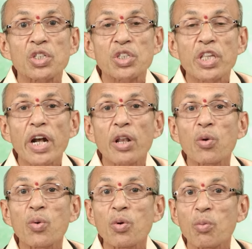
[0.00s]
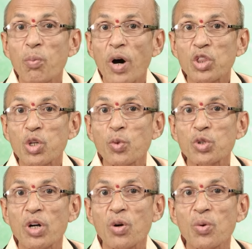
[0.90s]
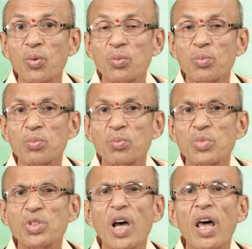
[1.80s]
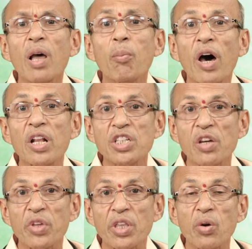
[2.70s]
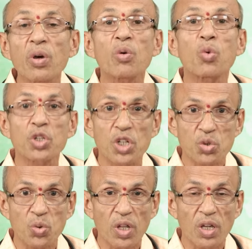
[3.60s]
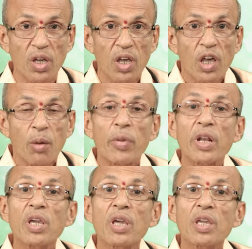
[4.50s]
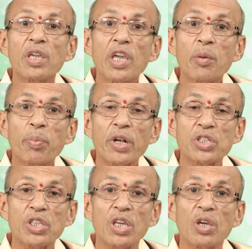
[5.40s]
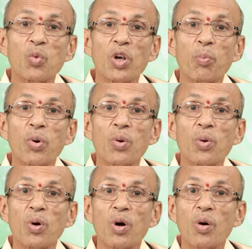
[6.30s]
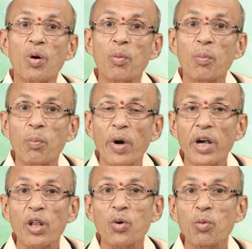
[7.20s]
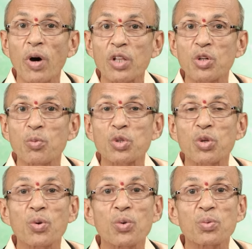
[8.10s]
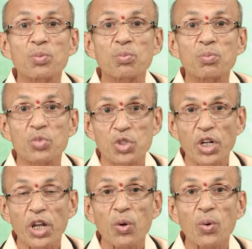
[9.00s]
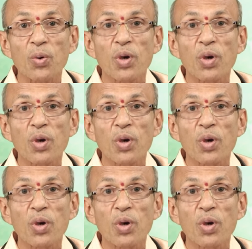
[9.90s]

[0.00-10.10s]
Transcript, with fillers: స్త్రీలను మాతృమూర్తులను చాలా మానసిక వ్యధకు గురి చేస్తుంటాయి మరి ఈ పరిస్థితి ఉన్నప్పుడు మహిళలు మాతృమూర్తులు స్త్రీలు